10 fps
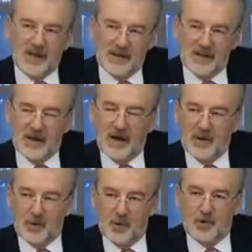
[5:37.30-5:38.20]
daha
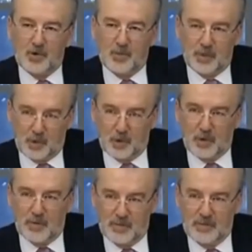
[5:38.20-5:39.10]
üst bir kurum
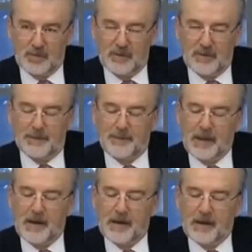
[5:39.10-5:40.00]
değil mi?
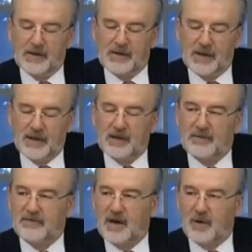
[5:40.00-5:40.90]
Sanatın var
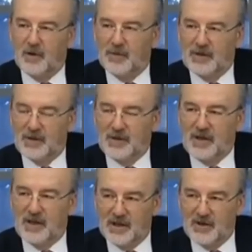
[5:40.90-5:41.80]
olması,
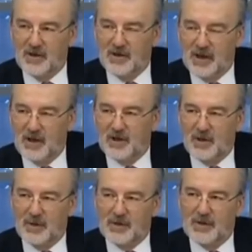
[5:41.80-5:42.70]
sanatçının da yaşaması
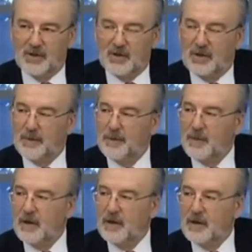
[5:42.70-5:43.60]
için
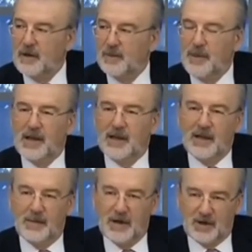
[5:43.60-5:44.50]
belediye
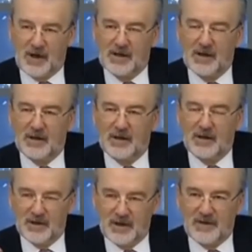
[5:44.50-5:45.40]
başkanlarının
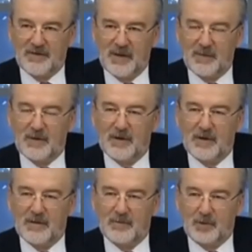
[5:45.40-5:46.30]
inisiyatifine mi
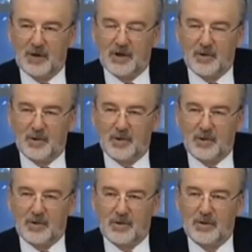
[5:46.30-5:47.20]
muhtaç oluyoruz? Tabii
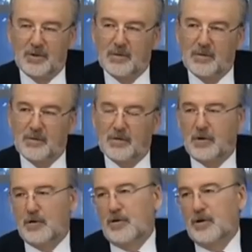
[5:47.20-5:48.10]
öyle. E şimdi tabii,
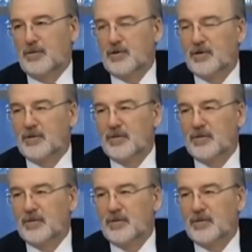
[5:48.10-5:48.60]
tabii yani öyle. oradan